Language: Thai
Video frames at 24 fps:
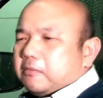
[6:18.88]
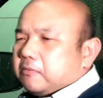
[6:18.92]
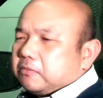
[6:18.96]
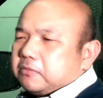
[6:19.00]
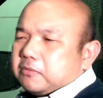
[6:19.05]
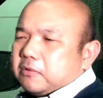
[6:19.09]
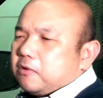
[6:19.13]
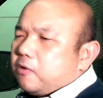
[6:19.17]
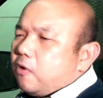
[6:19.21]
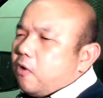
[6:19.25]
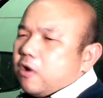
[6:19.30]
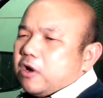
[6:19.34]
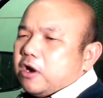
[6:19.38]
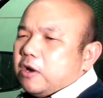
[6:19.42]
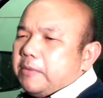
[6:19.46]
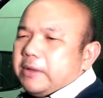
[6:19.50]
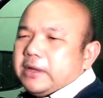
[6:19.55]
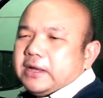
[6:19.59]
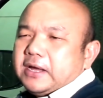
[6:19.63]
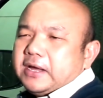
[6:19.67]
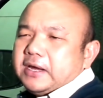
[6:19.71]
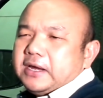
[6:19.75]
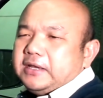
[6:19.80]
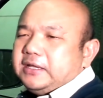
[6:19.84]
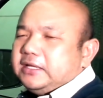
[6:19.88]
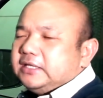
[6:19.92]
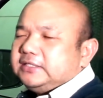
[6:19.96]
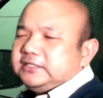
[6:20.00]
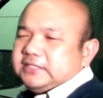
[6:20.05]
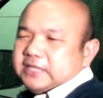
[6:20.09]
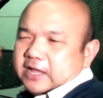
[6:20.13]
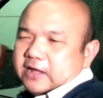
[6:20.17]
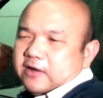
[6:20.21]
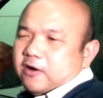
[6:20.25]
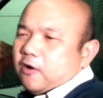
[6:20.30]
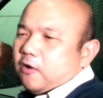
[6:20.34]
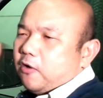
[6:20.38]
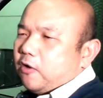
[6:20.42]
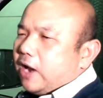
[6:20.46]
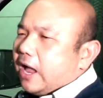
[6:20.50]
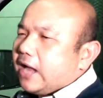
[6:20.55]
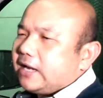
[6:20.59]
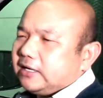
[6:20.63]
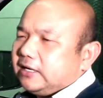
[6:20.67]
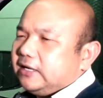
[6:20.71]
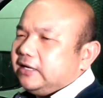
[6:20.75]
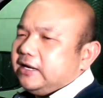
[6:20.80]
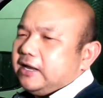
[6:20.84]
แต่ก่อนเราไม่เคยได้ยินเสียงคอรั
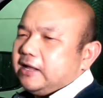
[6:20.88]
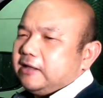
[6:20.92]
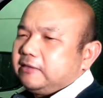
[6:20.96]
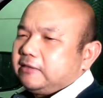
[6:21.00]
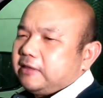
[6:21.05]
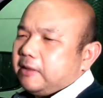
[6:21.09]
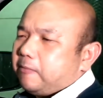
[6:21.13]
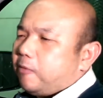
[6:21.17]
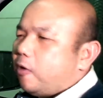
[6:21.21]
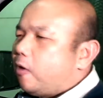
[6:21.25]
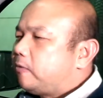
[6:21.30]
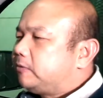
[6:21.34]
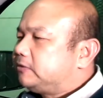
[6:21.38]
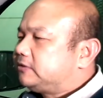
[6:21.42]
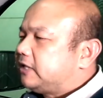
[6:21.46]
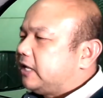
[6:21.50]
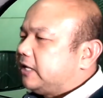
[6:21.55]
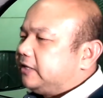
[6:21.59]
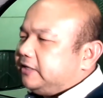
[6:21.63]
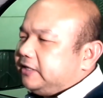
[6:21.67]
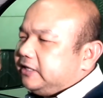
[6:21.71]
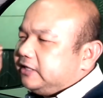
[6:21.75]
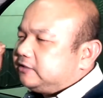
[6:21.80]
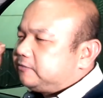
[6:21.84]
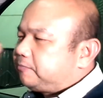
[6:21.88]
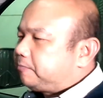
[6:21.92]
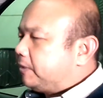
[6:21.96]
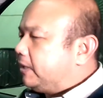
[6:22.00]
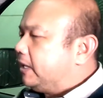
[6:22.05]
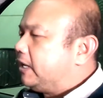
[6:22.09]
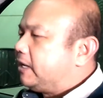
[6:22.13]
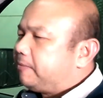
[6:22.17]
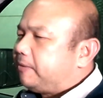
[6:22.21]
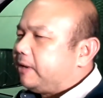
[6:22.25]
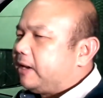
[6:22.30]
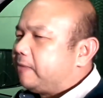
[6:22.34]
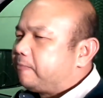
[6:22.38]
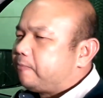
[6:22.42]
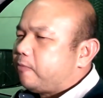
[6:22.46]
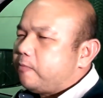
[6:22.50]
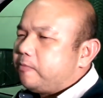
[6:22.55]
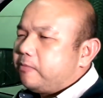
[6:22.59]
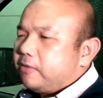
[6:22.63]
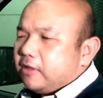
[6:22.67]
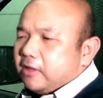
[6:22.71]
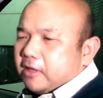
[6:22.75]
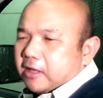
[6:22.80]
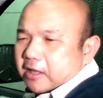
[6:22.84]
สเลยเนี่ยแต่พอมาใส่ DSP เข้าไปแล้วปุ๊บ
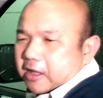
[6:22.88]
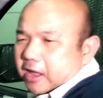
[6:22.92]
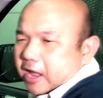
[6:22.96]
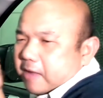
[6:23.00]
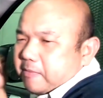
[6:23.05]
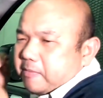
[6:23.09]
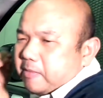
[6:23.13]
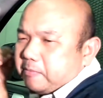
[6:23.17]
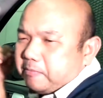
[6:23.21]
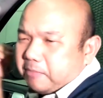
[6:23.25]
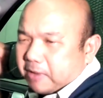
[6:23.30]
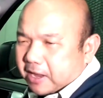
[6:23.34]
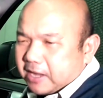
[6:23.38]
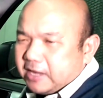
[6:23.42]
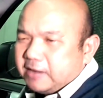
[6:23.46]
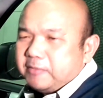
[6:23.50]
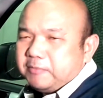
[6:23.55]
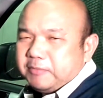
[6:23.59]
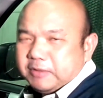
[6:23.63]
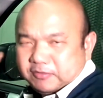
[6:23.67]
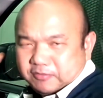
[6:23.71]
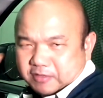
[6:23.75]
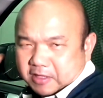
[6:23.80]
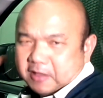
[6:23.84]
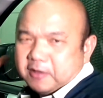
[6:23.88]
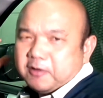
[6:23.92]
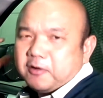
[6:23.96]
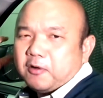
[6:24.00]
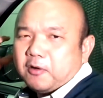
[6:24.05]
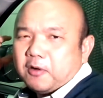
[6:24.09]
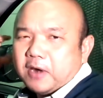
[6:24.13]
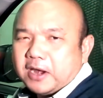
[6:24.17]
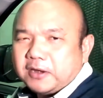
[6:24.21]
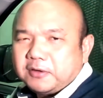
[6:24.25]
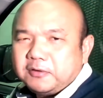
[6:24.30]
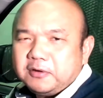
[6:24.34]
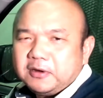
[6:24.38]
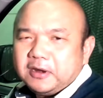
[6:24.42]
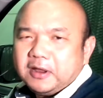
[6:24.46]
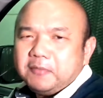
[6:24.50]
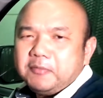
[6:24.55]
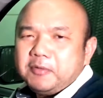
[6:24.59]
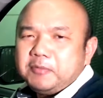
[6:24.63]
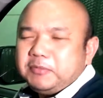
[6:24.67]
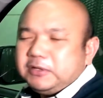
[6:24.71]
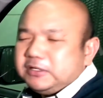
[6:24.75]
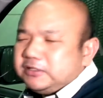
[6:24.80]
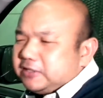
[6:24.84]
เป็นเพลงนี้มีเสียงคอรัสด้วยเหรอ
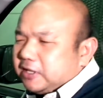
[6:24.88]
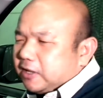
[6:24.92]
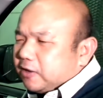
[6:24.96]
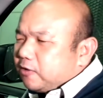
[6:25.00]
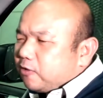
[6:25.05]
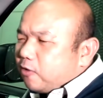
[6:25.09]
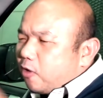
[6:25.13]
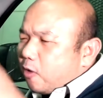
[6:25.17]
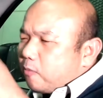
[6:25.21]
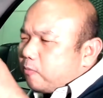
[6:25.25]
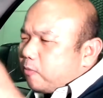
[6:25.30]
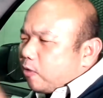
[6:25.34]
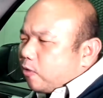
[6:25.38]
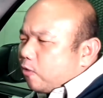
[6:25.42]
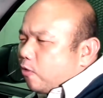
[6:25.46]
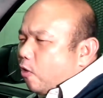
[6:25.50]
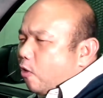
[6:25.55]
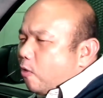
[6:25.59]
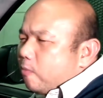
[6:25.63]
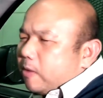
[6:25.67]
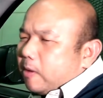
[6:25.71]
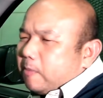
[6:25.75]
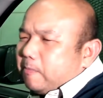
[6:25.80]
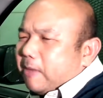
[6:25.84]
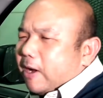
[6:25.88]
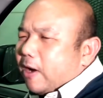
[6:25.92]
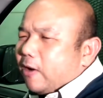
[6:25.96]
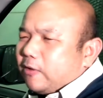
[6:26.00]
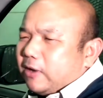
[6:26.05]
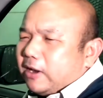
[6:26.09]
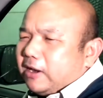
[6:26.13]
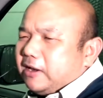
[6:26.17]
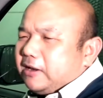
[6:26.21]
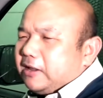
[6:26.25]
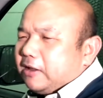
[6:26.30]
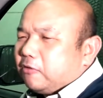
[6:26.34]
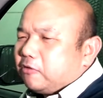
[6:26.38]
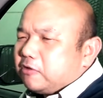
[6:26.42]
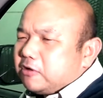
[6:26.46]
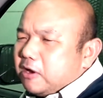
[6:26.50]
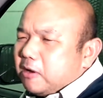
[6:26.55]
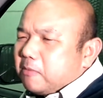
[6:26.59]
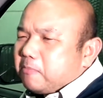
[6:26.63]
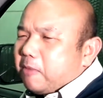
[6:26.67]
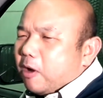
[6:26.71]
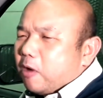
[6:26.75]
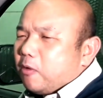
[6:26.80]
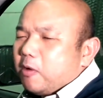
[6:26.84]
มันมีเสียงกองโมโก้เบาๆรายละเอียดเครื่
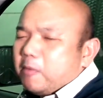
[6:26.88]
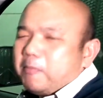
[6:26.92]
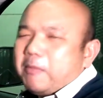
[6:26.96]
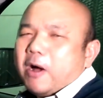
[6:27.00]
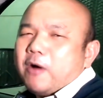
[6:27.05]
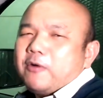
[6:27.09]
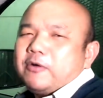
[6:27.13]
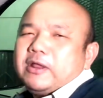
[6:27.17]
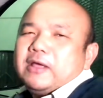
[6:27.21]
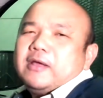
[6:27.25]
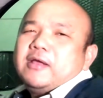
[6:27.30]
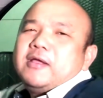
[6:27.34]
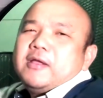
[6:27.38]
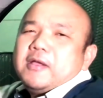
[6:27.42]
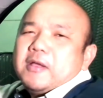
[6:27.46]
องเป่าเบาๆเนี่ย